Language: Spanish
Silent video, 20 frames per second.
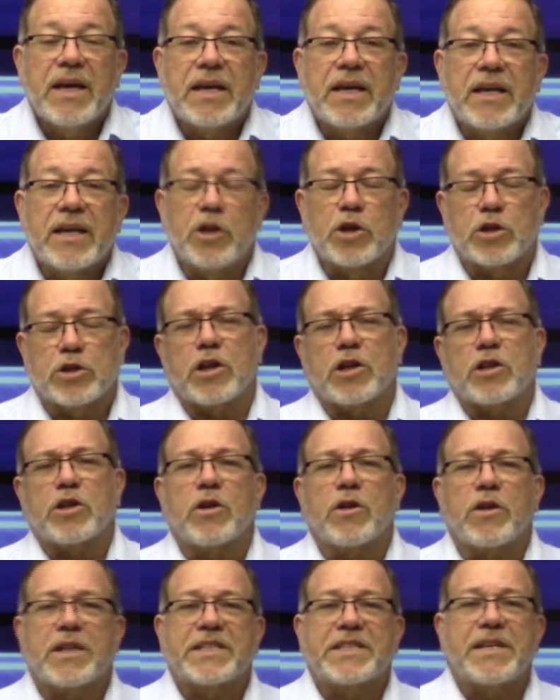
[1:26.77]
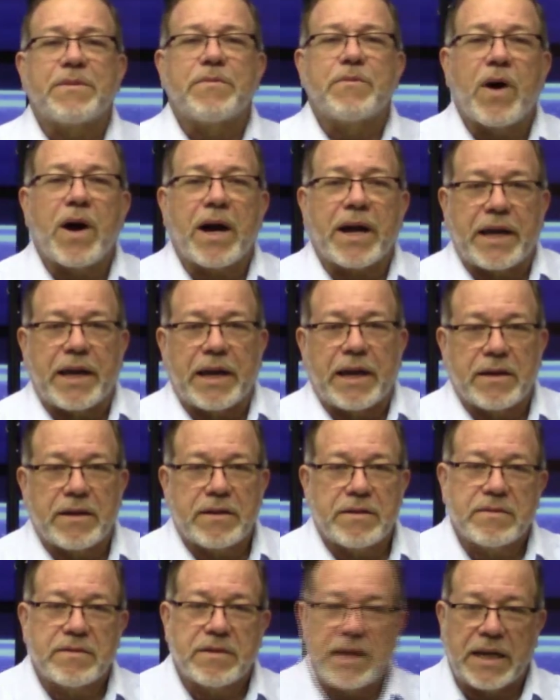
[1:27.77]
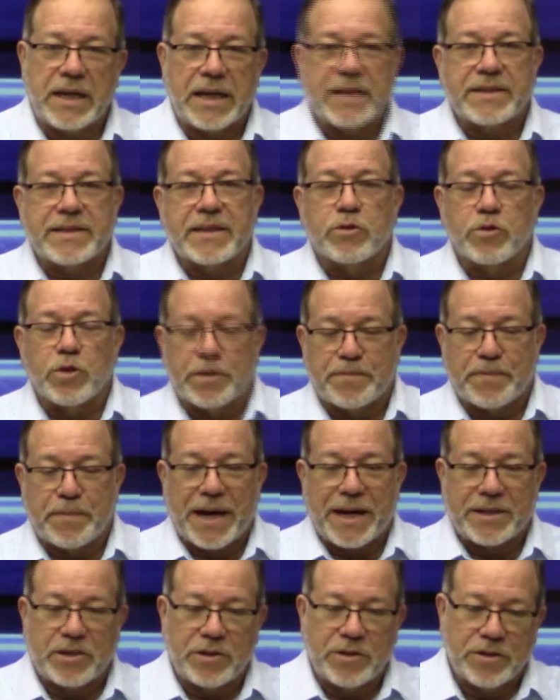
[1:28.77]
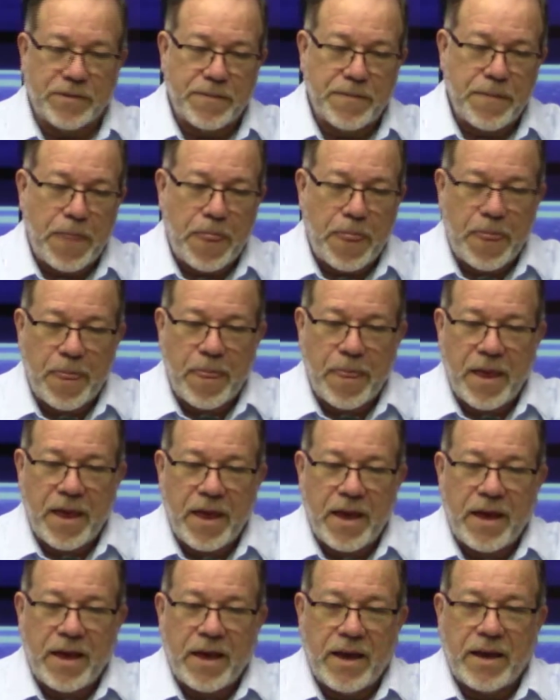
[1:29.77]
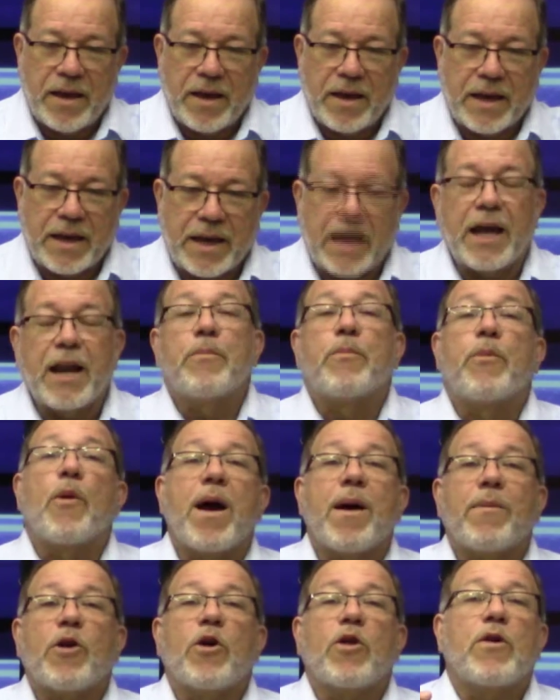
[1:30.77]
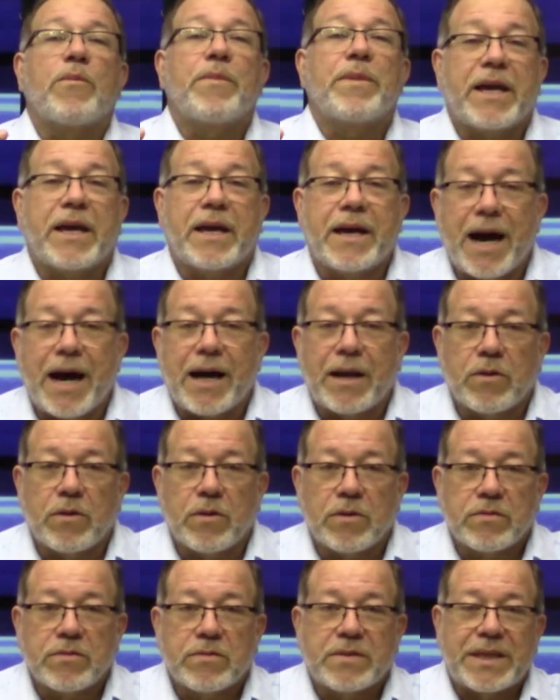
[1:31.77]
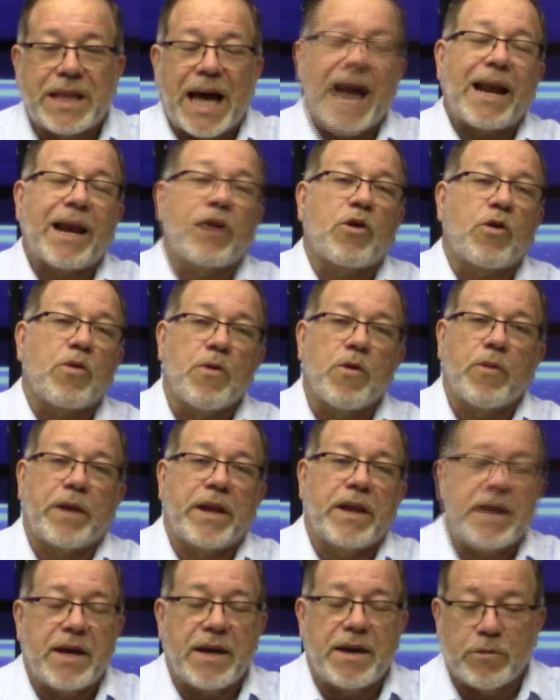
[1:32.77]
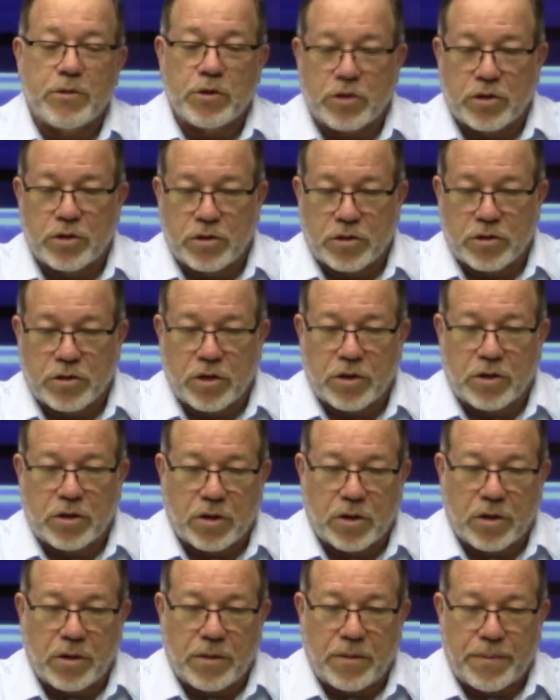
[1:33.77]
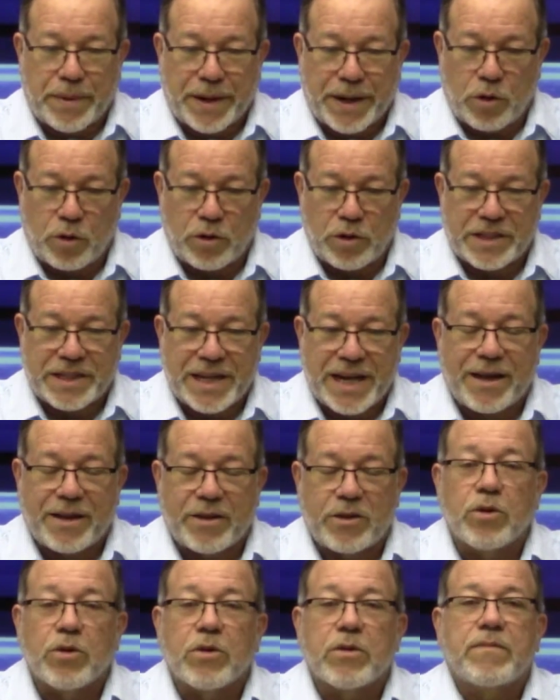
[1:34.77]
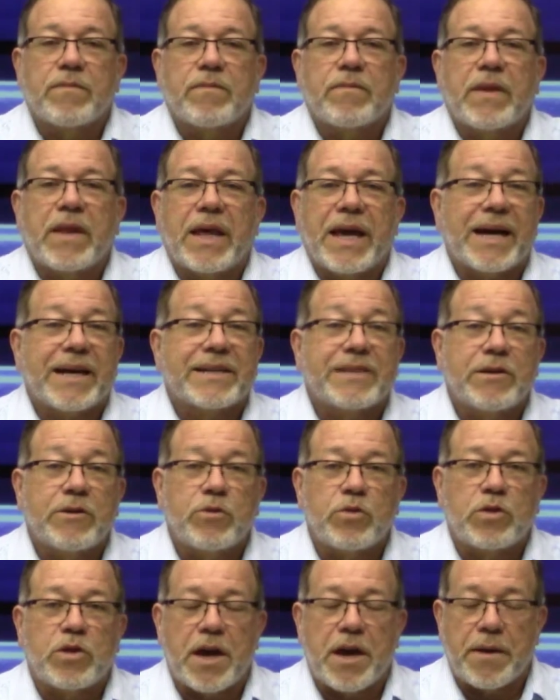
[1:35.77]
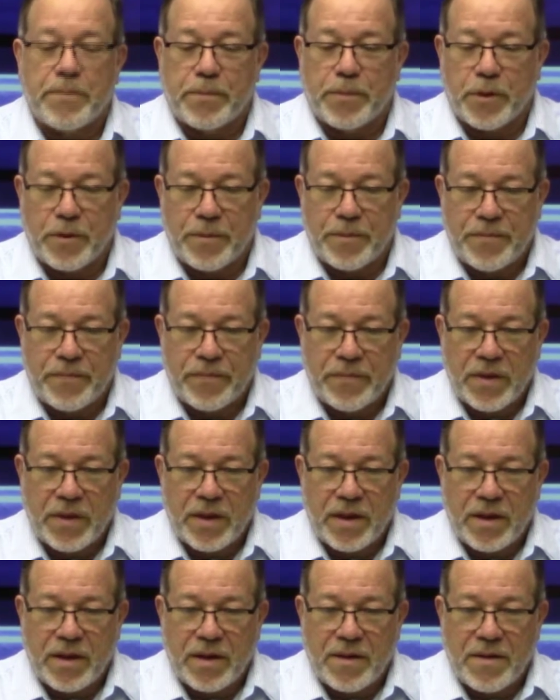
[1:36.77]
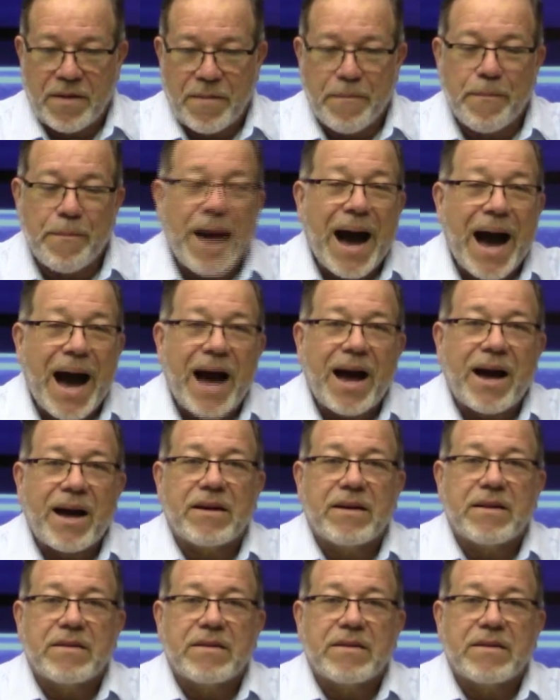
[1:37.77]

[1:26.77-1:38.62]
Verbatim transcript: Y nosotros decimos aquí, en este su espacio, que el pueblo dominicano, tal como veníamos nosotros preconizando de hace un tiempo, va